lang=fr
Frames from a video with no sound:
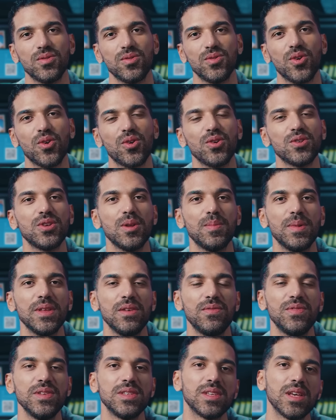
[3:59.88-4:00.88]
Donc le seul
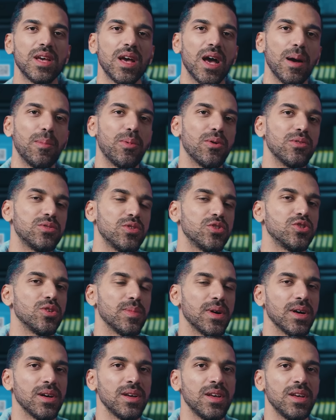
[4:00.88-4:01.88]
bénéfice à prendre ce
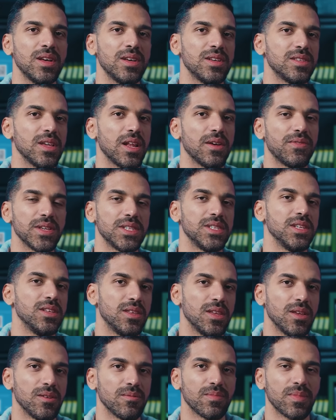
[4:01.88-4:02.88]
chemin, c'est la
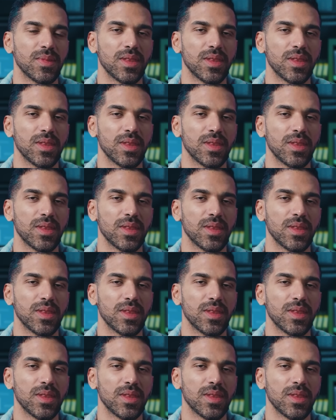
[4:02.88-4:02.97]
facilité.